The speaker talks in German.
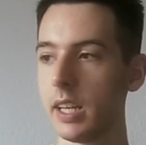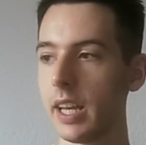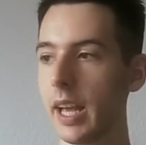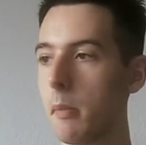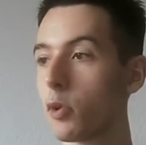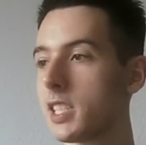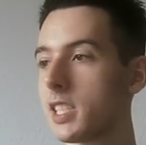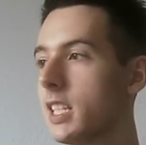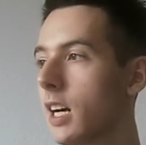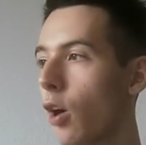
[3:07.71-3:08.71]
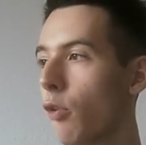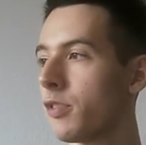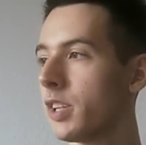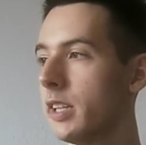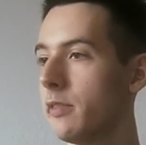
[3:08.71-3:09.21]
Er muss hier auf
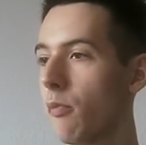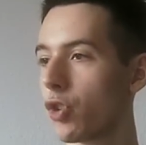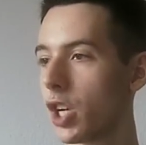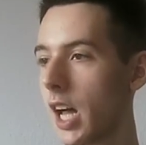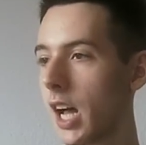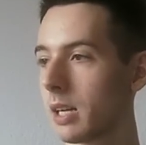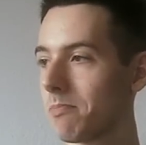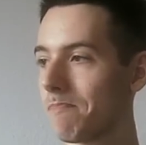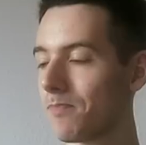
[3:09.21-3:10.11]
E5 schlagen